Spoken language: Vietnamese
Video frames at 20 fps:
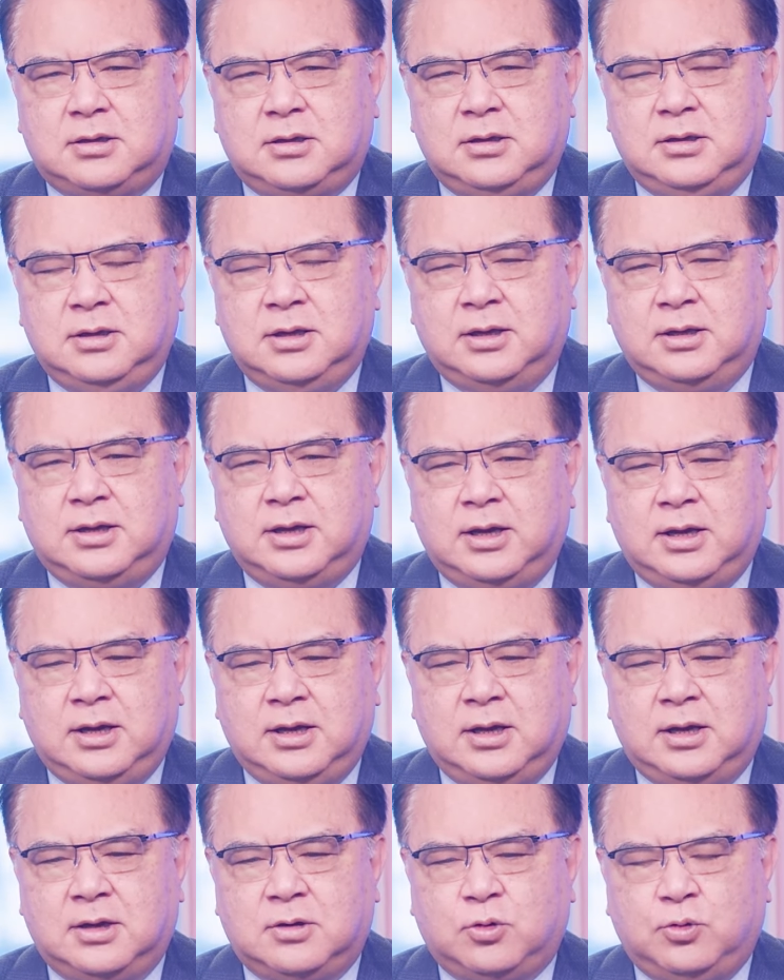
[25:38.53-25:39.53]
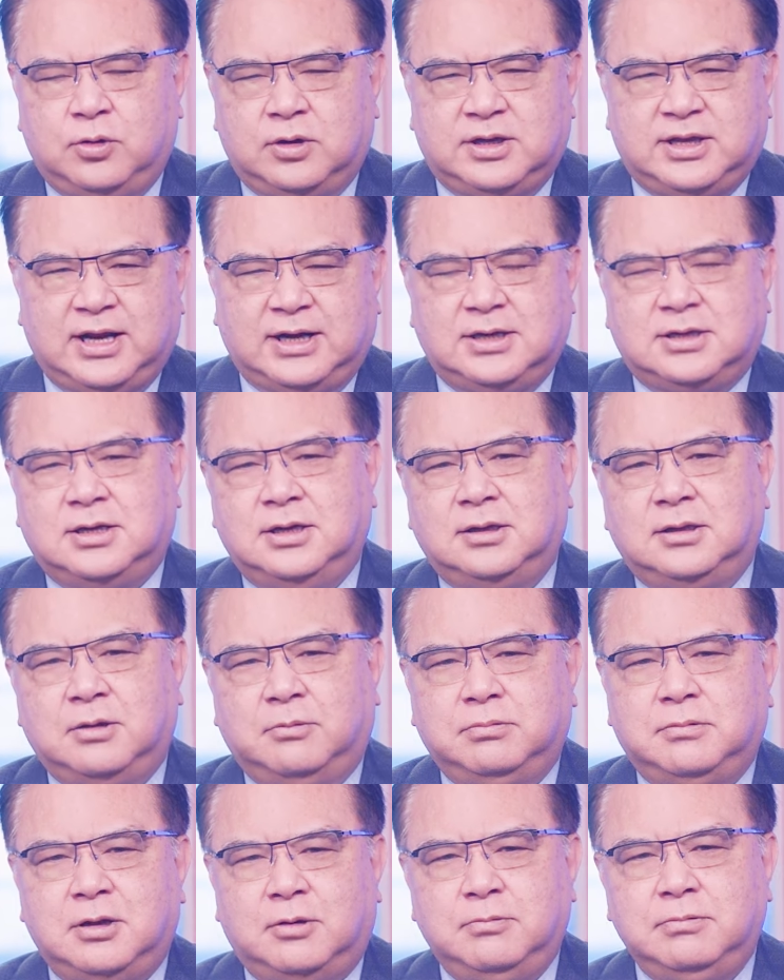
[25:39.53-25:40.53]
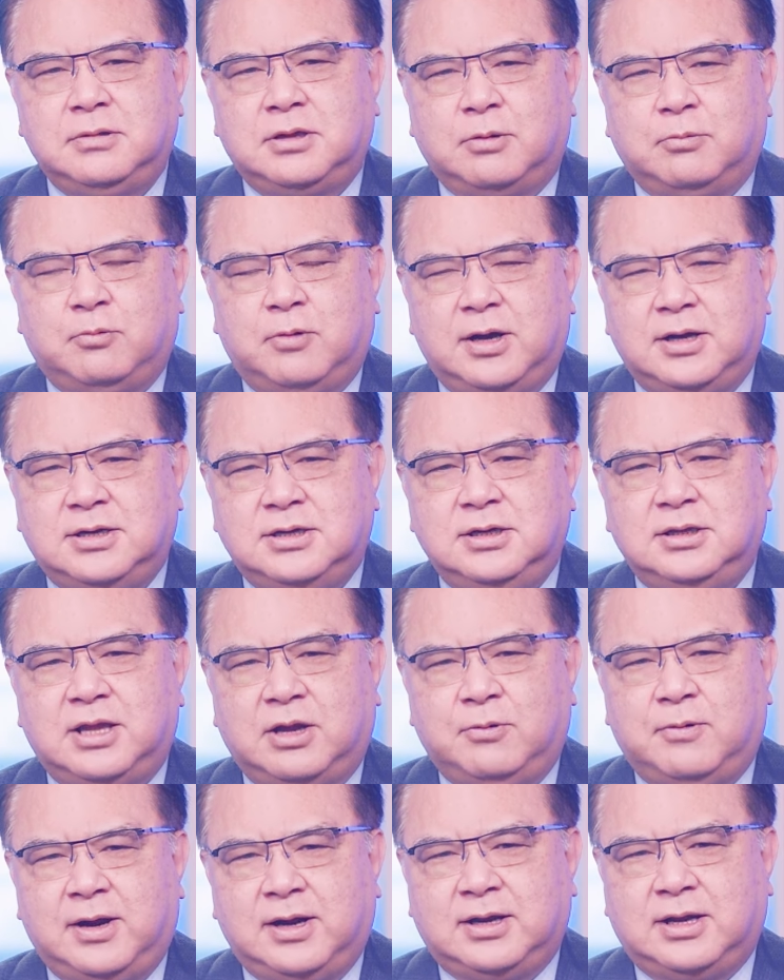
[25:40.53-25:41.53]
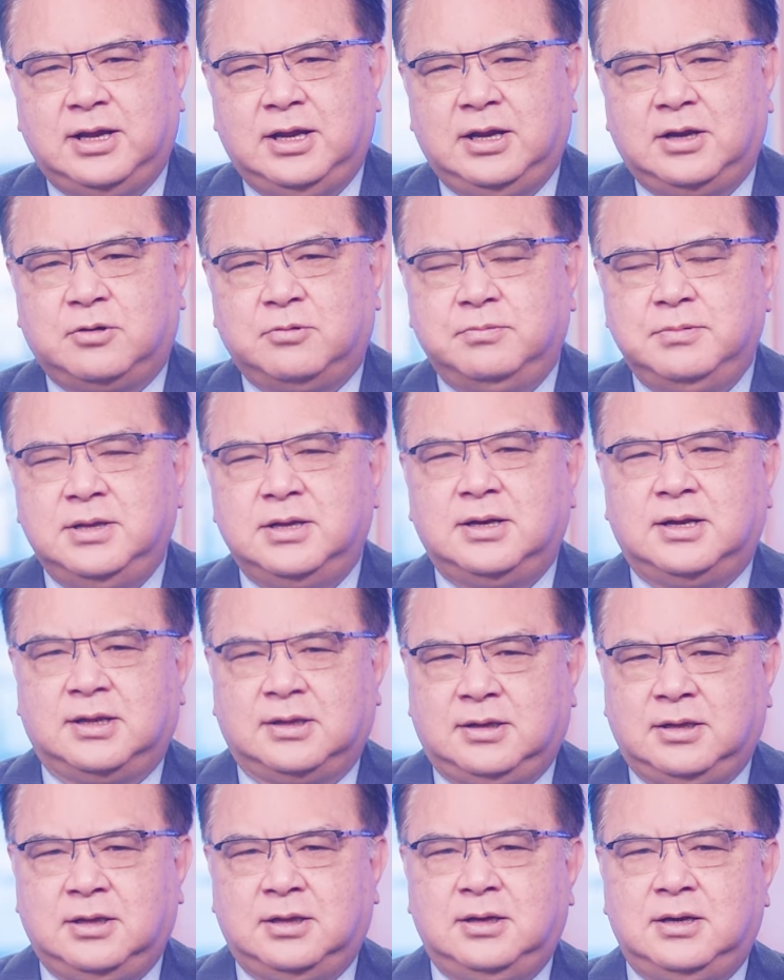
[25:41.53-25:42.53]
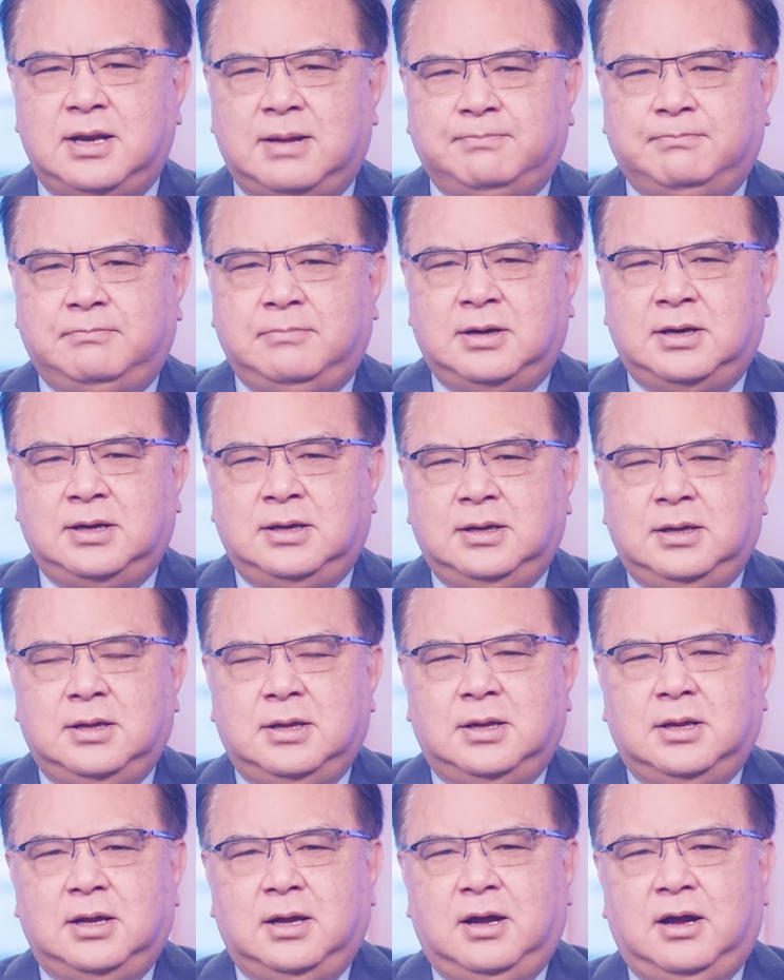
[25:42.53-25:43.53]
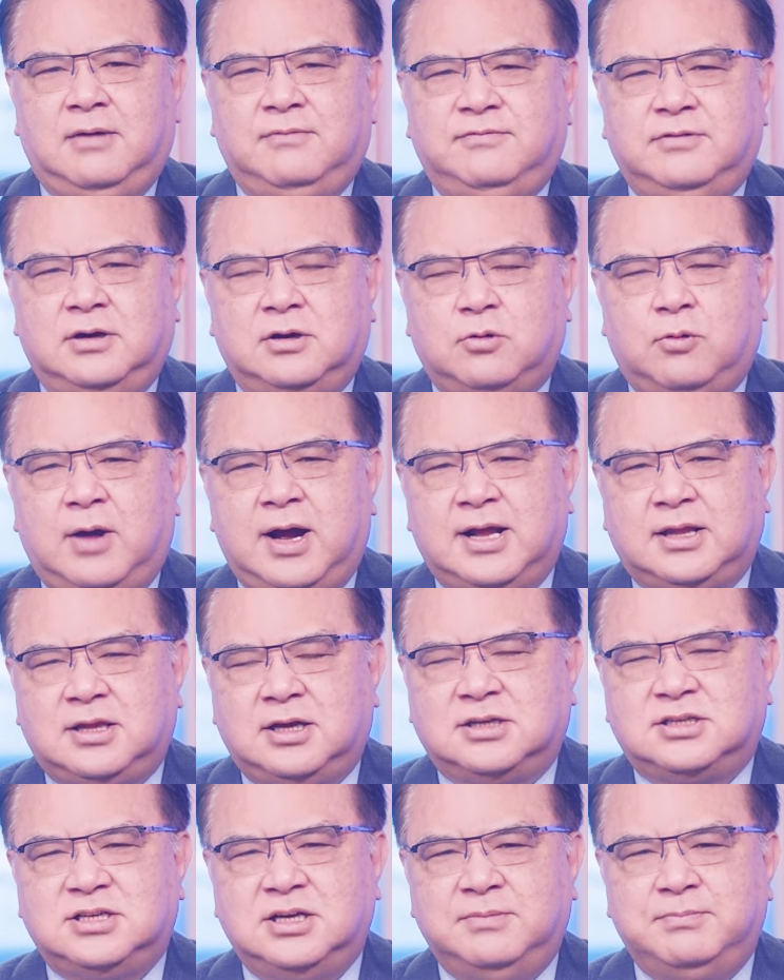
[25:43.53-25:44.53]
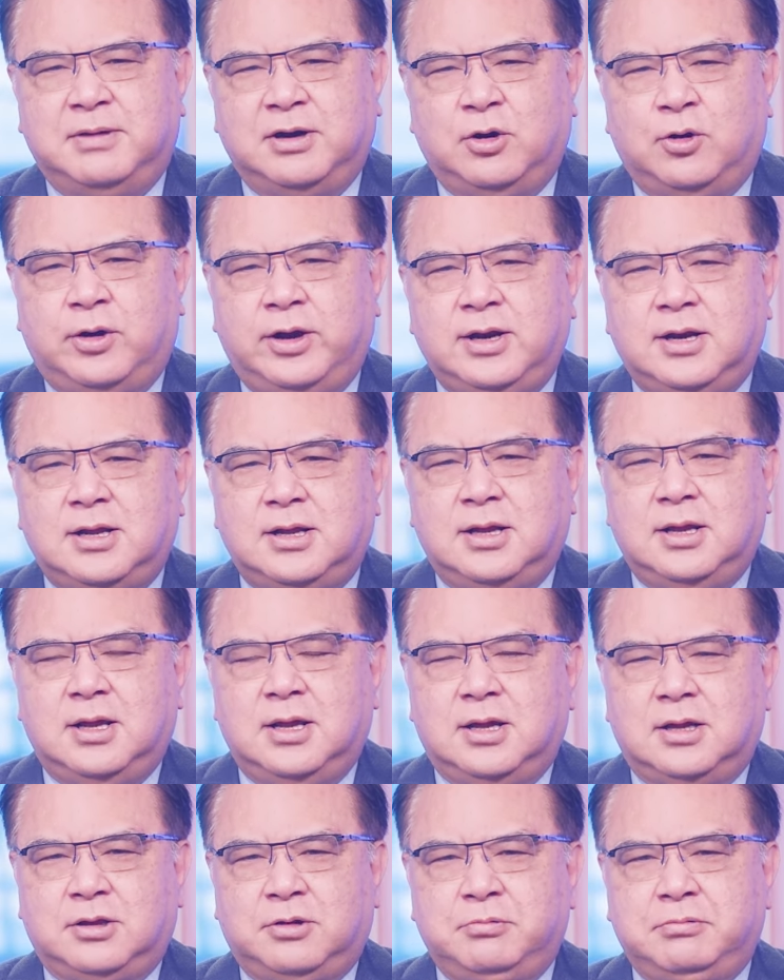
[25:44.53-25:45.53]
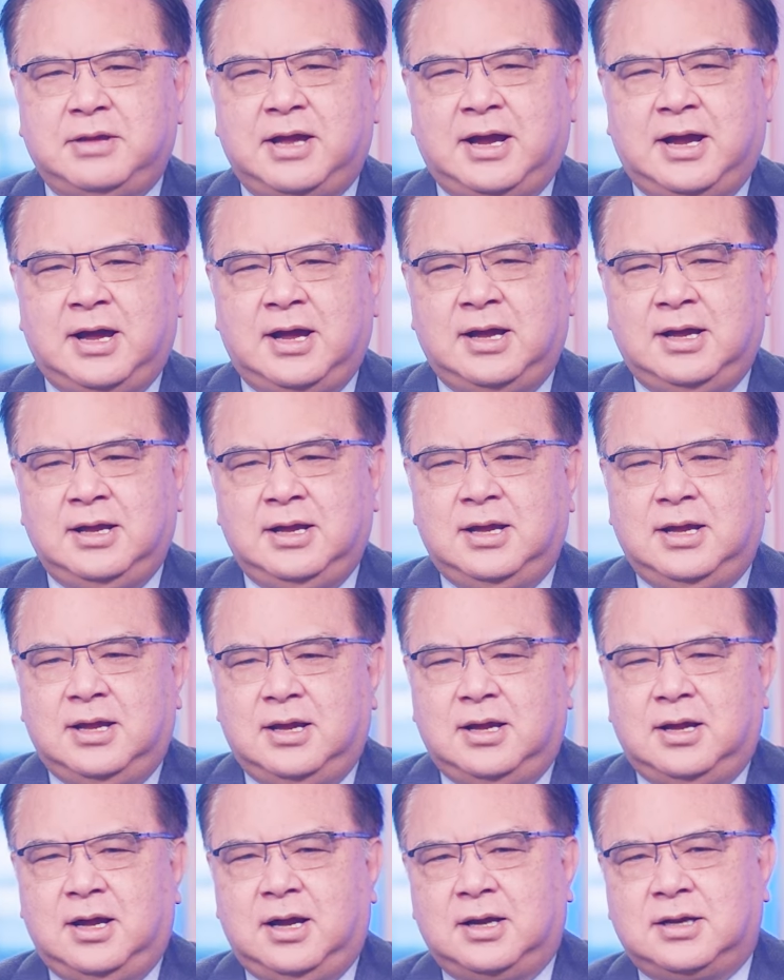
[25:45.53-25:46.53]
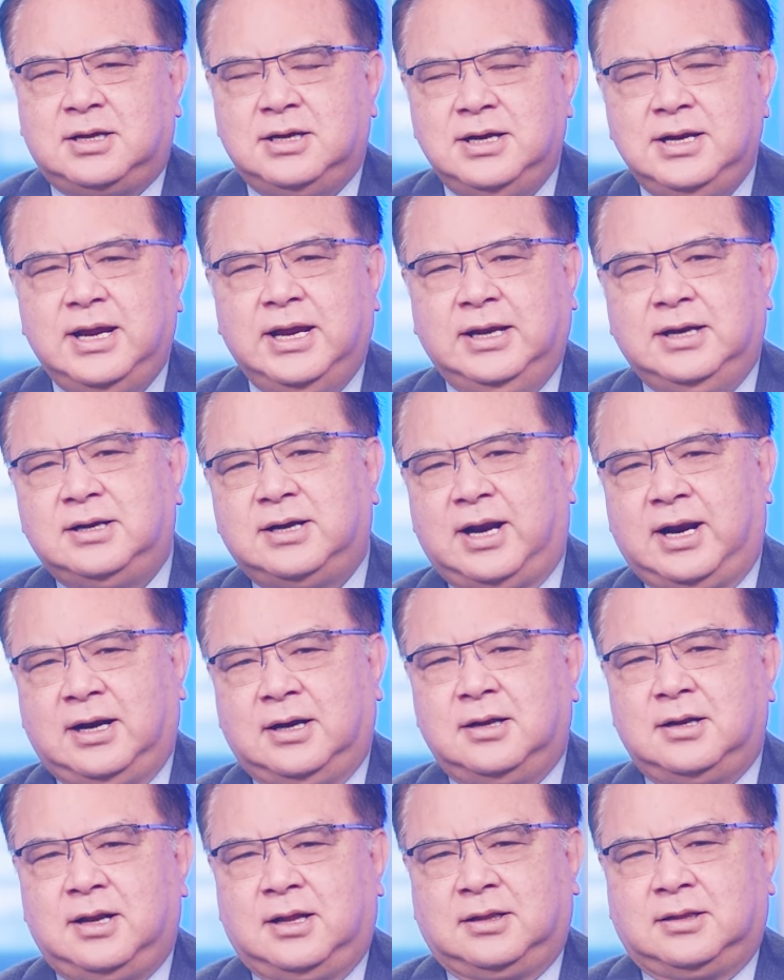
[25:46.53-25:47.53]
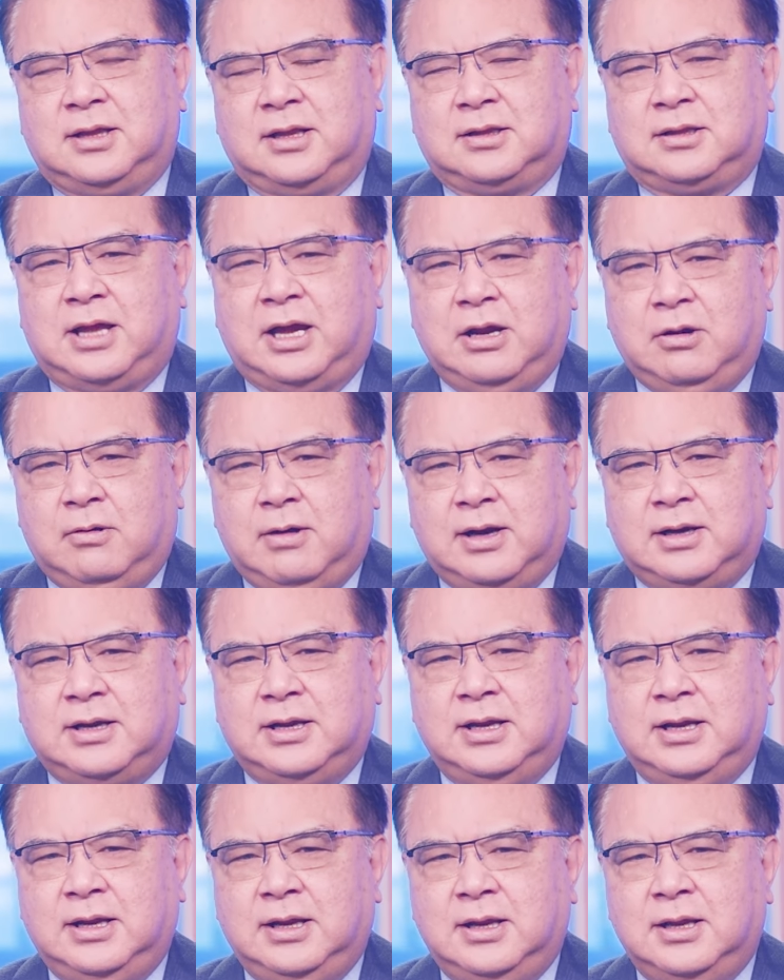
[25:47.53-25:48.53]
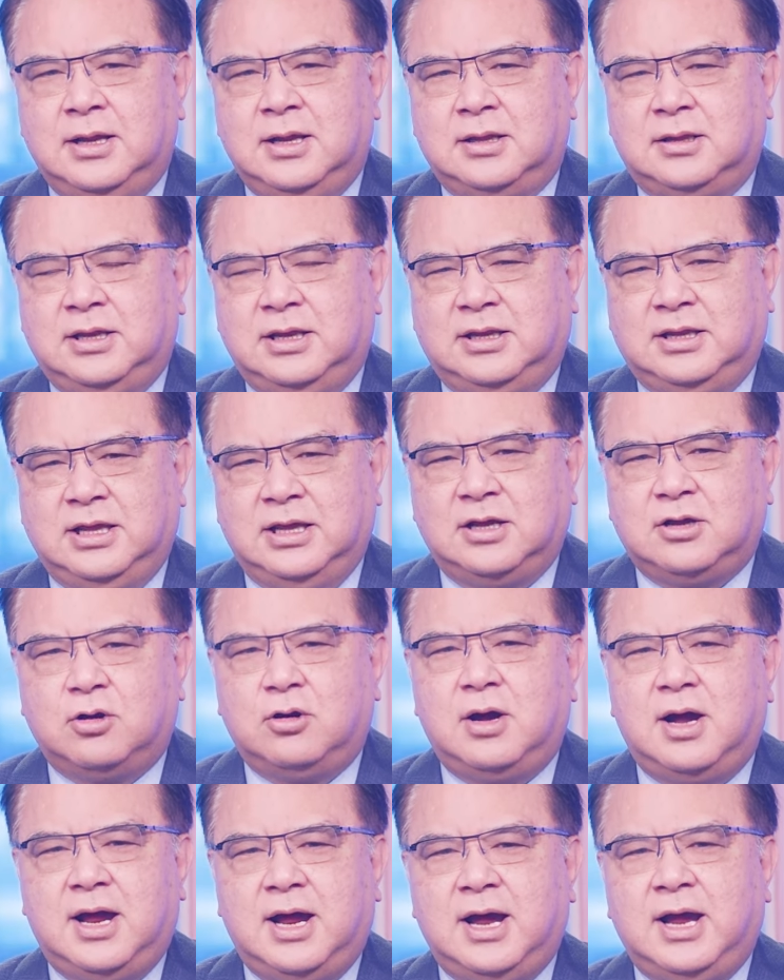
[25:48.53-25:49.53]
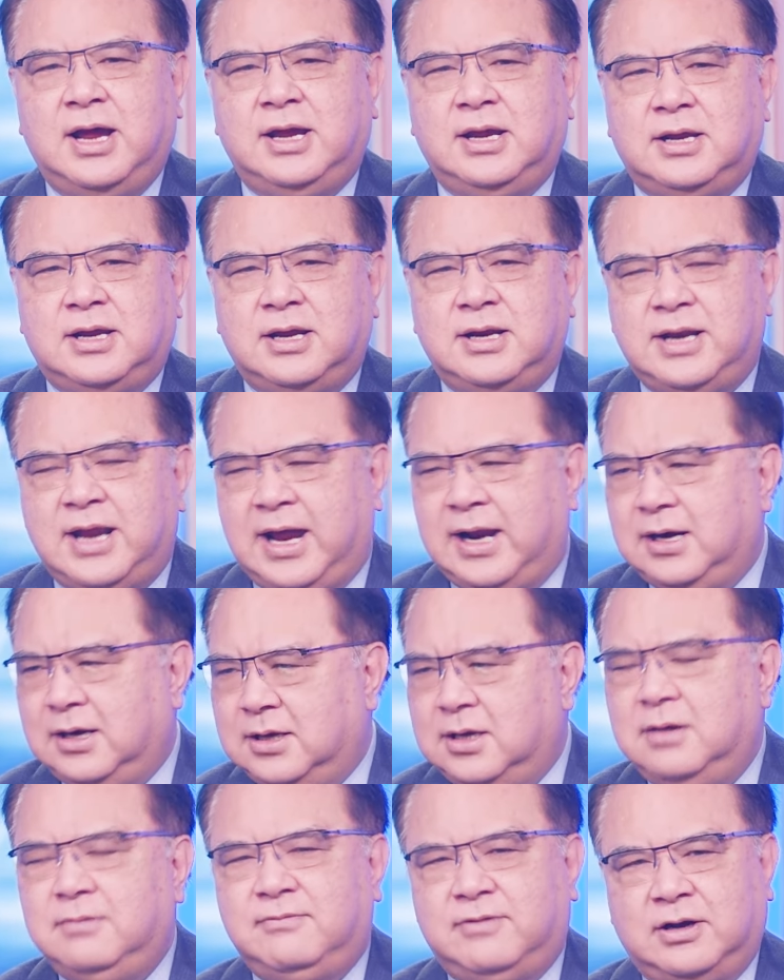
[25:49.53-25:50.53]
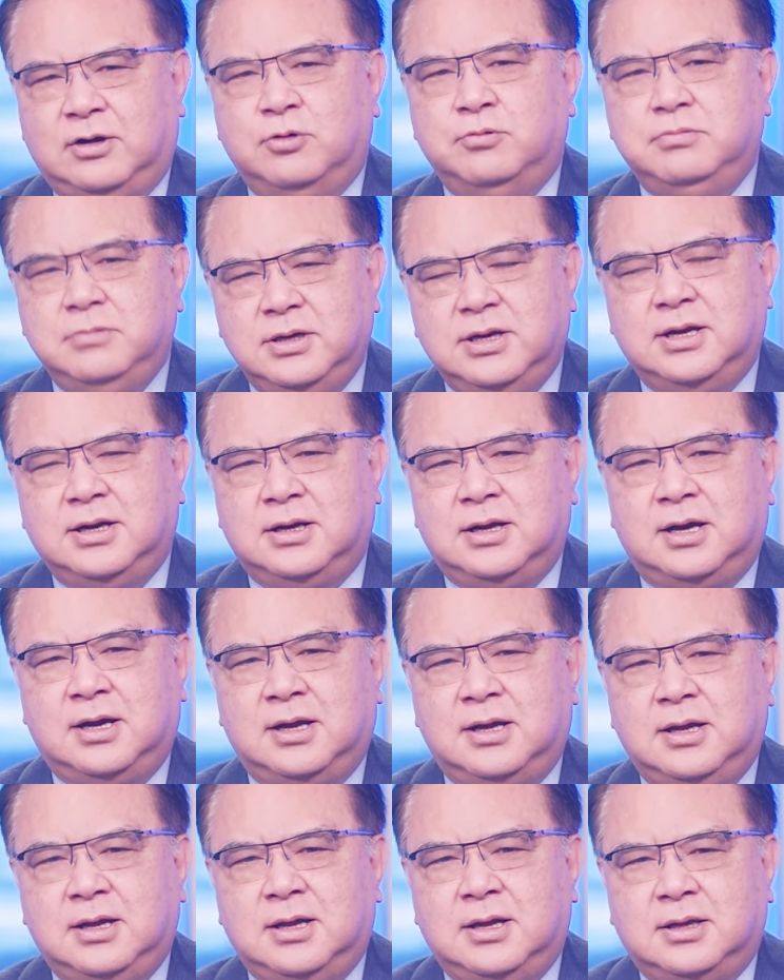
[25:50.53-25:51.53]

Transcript: những cái uh, cuộc tranh cử tổng thống trong quá khứ tại Hoa Kỳ cũng như là những năm uh, uh, vừa qua thật sự mà nói đó chúng ta uh, cứ nghĩ rằng đó là tại Hoa Kỳ thì chỉ có hai cái đảng lớn và đúng như à,